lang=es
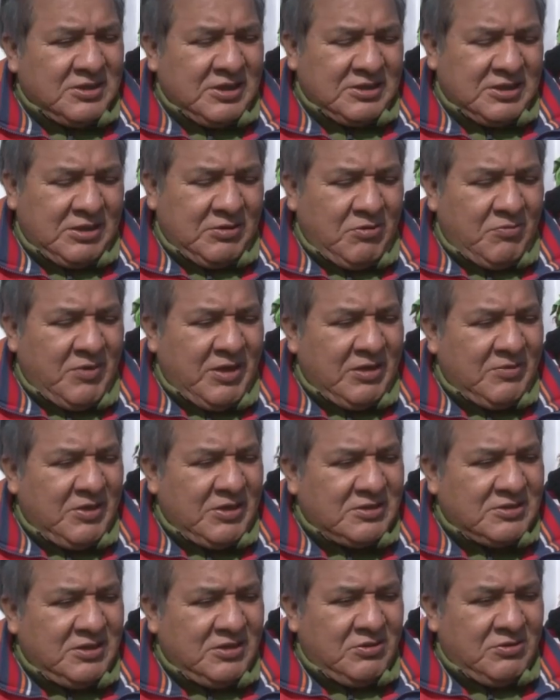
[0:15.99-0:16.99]
ya tenemos más de
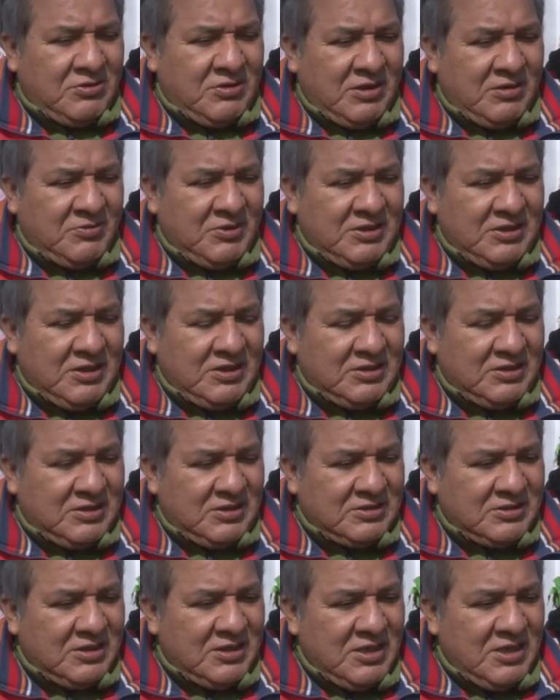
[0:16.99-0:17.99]
25
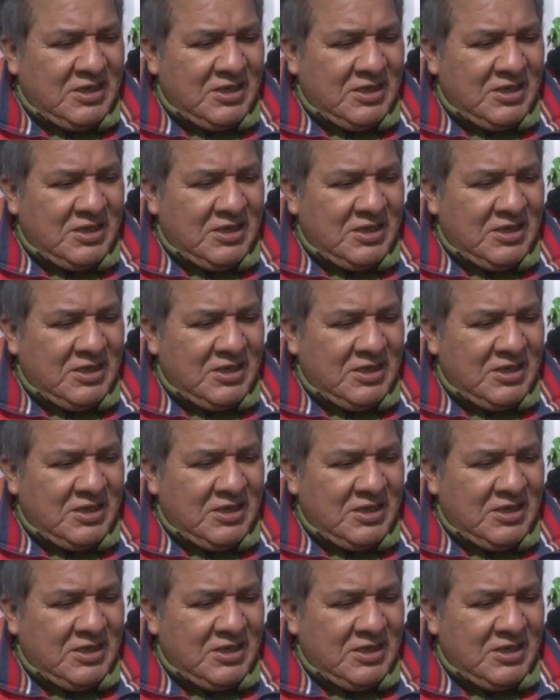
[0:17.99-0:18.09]
habitantes.